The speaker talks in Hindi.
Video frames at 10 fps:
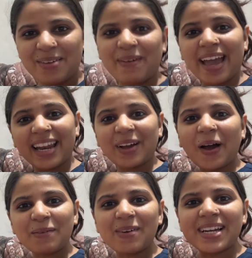मेरी
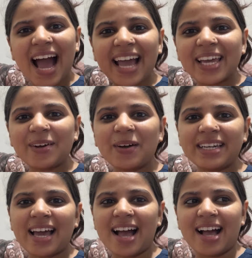कोई बनाई
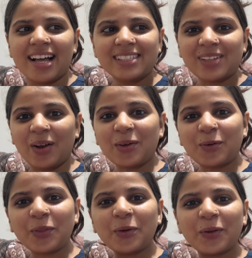गुन्या साले
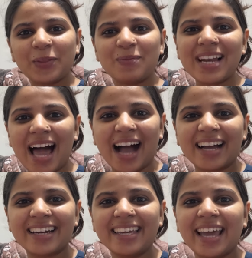खुद खुद में लाग
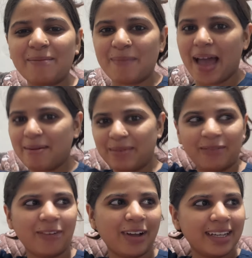रही है मैं आप भी
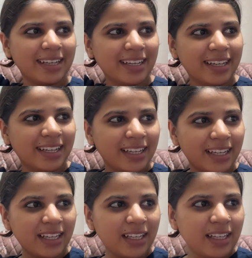हमारी बना रहे थे
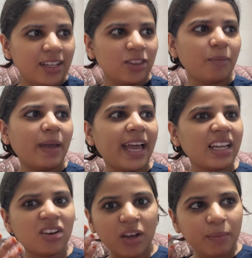तो तो मेरी
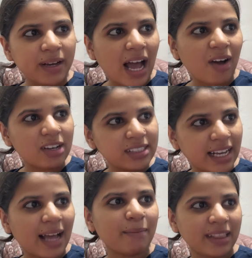कोई बनाओगे
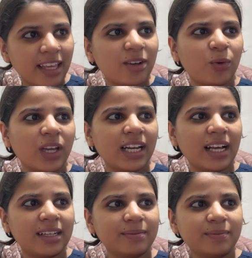जना मैं दिखूंगी तो ना
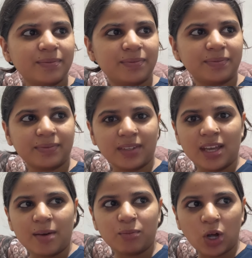मन बोलता ना
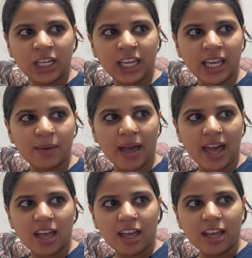मैं बोली मैं
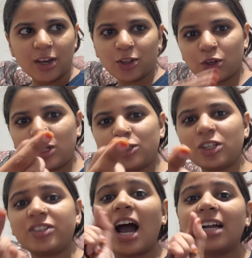इतनी सी
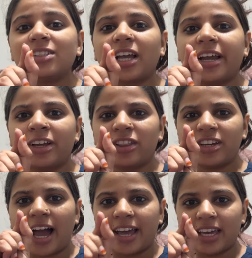चार सेकंड की
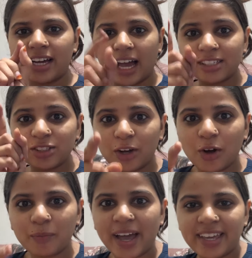दिखाइए गाइस
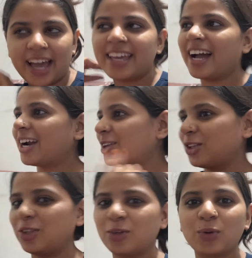देखो मैं यहाँ यहाँ करती
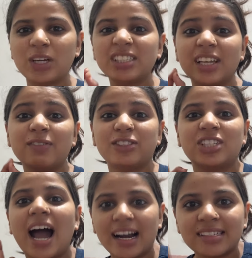दिखूंगी सिर्फ
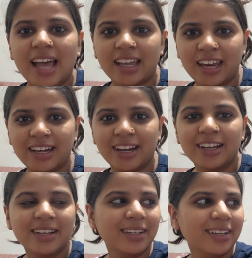चार सेकंड
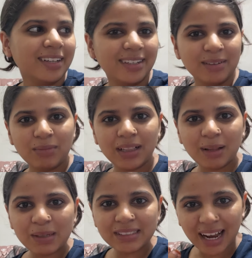मतलब
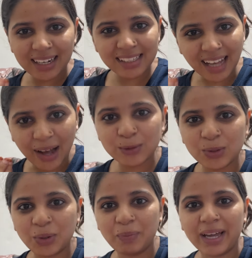मैं साढ़े सात सौ
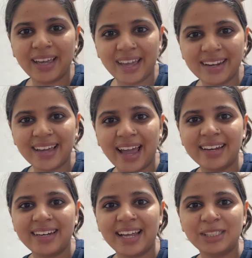रुपया गेर के आई
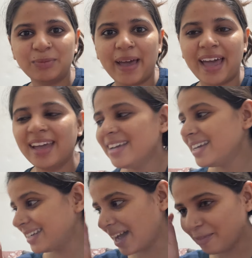ड्रेस पे
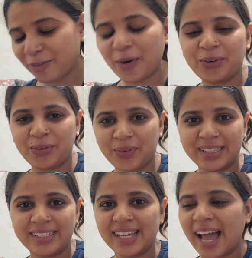ना फोटो
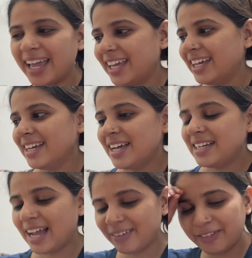अच्छी आई
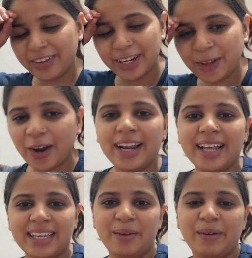ना वीडियो
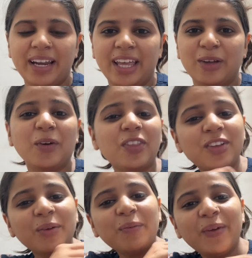ढंकी बनी
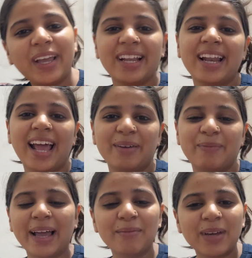कुछ भी नहीं
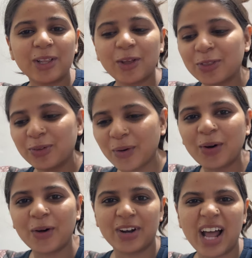भाई मेरा जो दुख हो
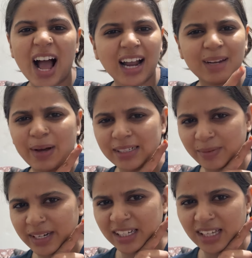रहा है ना अगली बार से
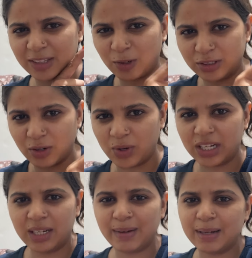मैं इनका साथ कौन जाऊंगा
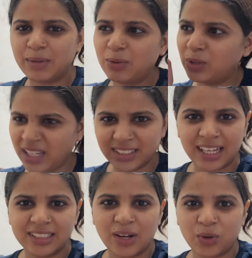अगली बार मैं उनका
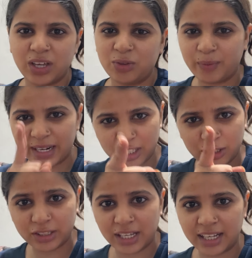साथ जाऊंगी तुम्हारे
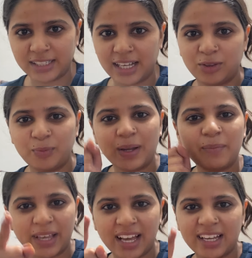जीजा के साथ तुम्हारे
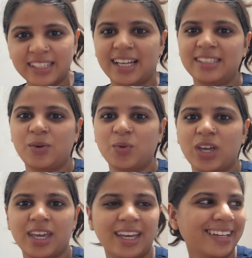भैया के साथ तो जाऊंगी
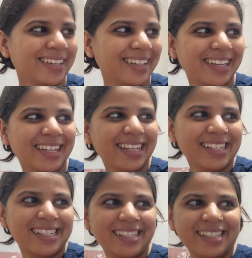तो मजबूरी रहती है
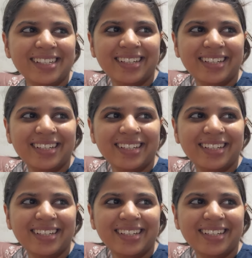ना बढ़ाने